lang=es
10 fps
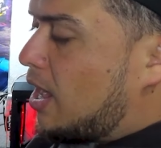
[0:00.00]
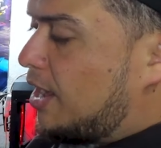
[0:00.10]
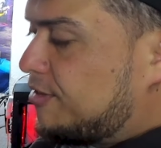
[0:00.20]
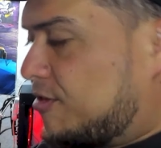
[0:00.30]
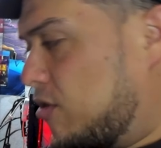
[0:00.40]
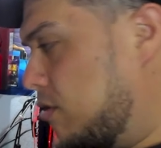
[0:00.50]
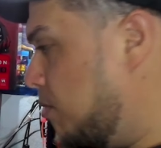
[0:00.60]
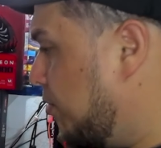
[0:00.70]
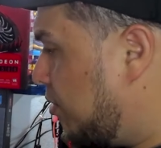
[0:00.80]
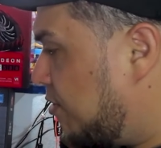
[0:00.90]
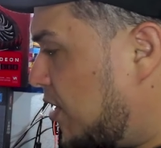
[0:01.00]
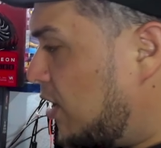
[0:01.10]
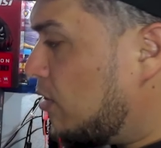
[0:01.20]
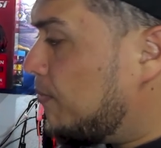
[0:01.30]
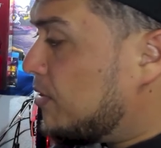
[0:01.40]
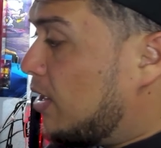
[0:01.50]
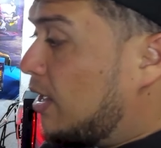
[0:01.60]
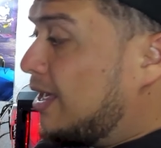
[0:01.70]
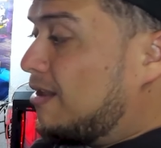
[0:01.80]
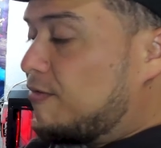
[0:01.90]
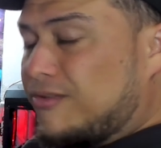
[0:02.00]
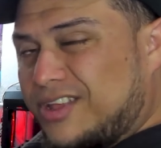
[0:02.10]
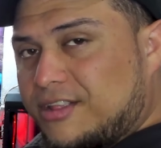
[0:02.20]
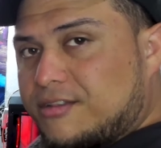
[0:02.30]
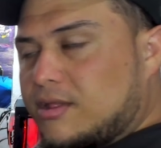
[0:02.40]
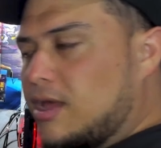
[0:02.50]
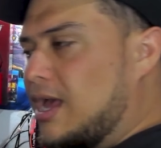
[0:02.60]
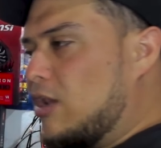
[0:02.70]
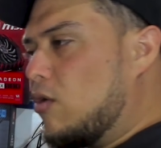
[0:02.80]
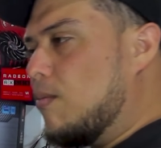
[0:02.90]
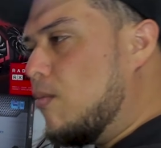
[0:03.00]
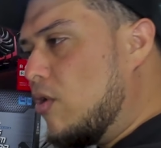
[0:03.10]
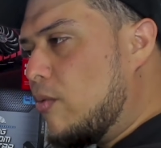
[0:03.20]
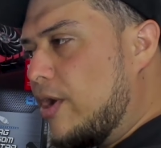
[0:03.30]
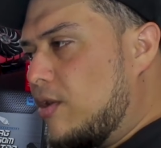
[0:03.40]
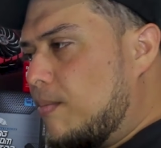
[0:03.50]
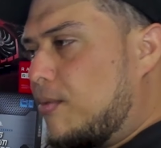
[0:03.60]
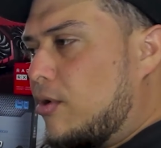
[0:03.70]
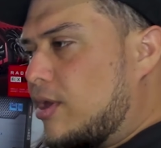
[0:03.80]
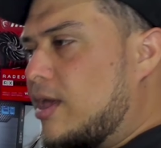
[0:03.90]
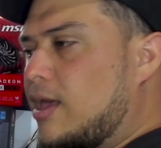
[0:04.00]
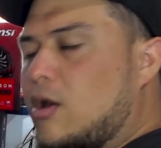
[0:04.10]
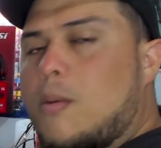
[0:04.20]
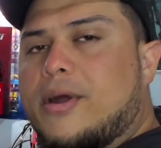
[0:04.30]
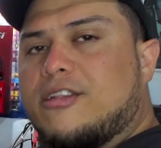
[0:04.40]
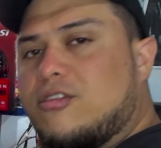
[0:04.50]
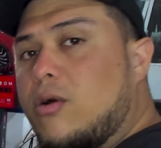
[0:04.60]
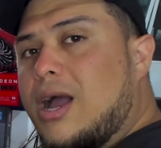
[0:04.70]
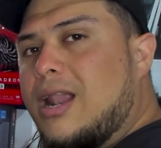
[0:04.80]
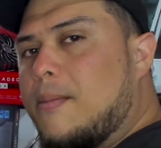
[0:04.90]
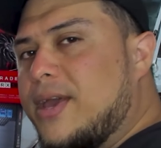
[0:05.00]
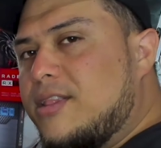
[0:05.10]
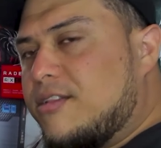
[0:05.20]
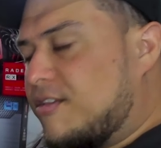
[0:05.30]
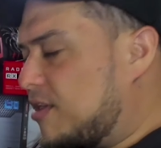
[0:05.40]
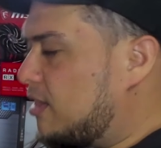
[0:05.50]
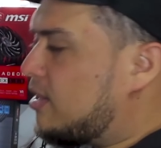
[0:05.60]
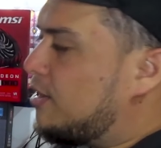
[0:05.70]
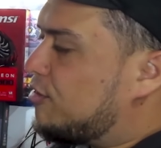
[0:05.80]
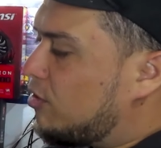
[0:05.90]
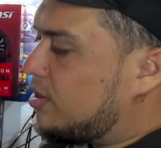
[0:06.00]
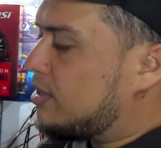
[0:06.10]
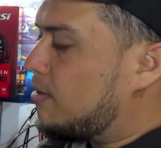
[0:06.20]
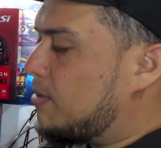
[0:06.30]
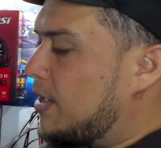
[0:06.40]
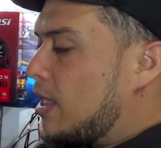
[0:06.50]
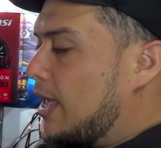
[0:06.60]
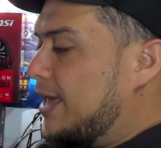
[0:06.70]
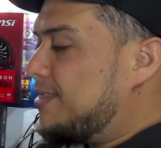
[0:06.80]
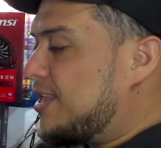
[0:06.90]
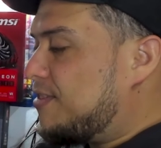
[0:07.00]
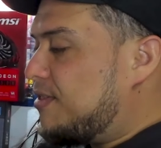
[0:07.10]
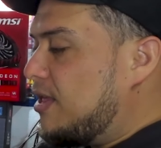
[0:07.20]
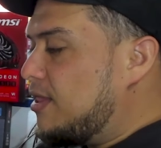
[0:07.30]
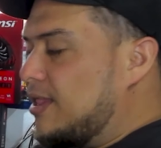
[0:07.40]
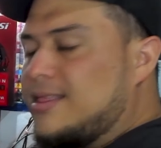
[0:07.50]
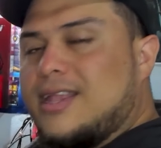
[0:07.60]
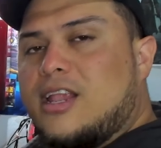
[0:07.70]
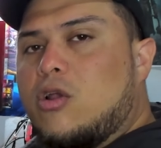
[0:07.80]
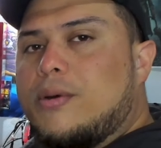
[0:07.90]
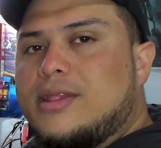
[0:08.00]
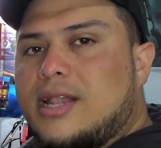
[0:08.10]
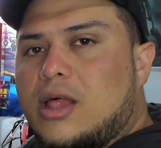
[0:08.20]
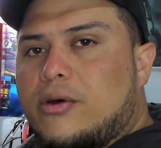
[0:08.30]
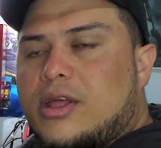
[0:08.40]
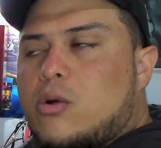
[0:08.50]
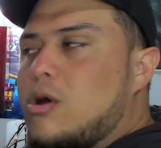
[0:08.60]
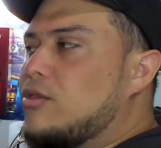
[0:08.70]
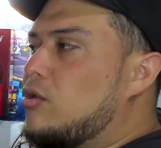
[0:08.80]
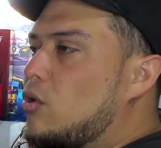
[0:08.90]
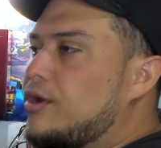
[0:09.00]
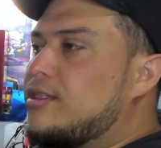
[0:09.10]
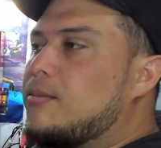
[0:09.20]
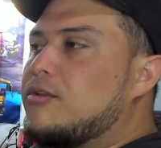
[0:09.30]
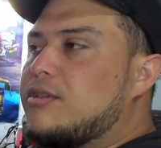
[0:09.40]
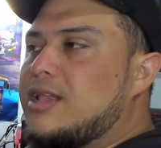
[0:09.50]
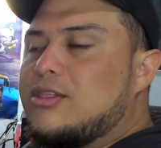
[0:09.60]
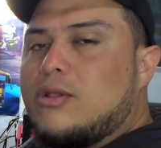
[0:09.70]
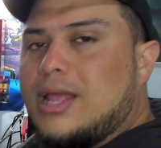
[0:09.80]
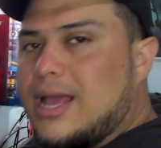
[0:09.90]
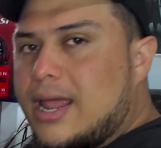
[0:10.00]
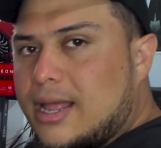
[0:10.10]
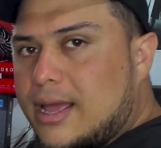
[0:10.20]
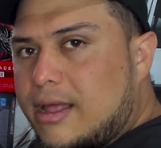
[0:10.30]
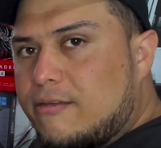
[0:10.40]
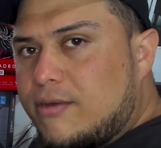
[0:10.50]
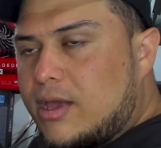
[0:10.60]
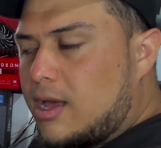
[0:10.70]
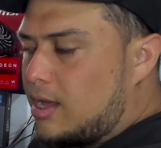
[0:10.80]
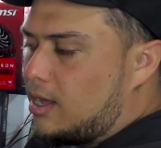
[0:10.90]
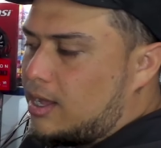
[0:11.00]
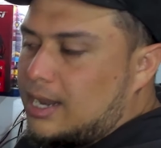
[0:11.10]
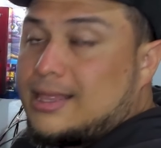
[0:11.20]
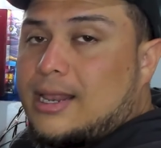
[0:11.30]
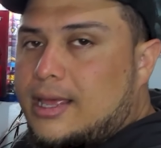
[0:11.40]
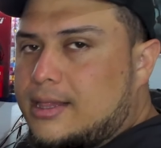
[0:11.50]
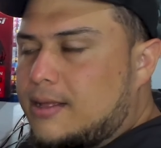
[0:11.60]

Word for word: Ice Storm 2.0. El Freeze es algo muy bueno porque en comparación a la 2060 de Zotac también, esta sí detiene los ventiladores cuando no estamos dándole carga gráfica a, la tarjeta.